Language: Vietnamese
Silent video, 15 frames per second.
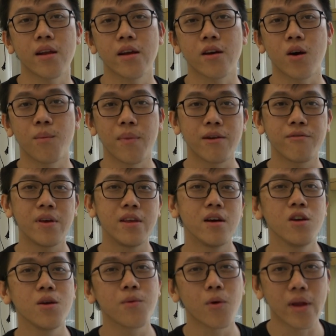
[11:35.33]
thì comment phía
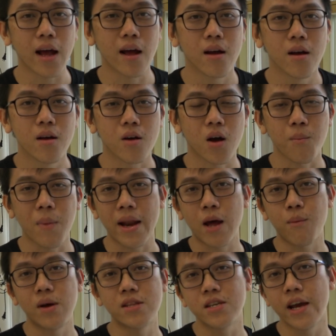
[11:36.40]
dưới giúp tôi nha còn bạn
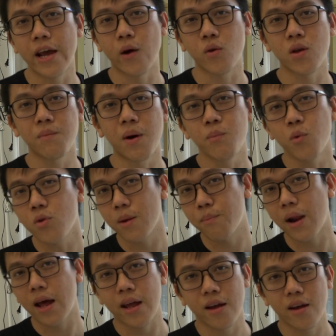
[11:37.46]
nào mà chưa hiểu thì bấm nút
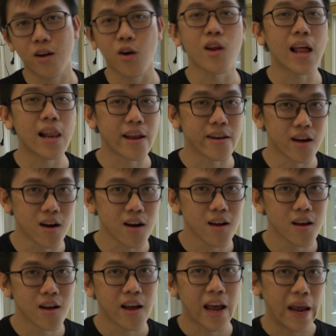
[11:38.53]
replay coi lại lần nữa
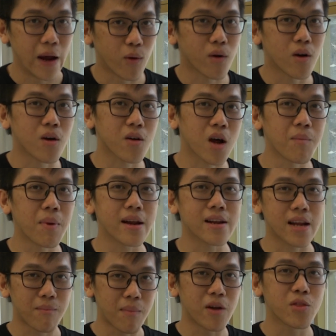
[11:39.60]
hiểu rồi comment
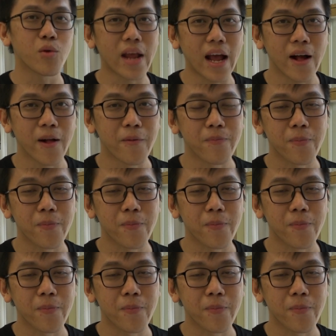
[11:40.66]
cảm ơn tôi nha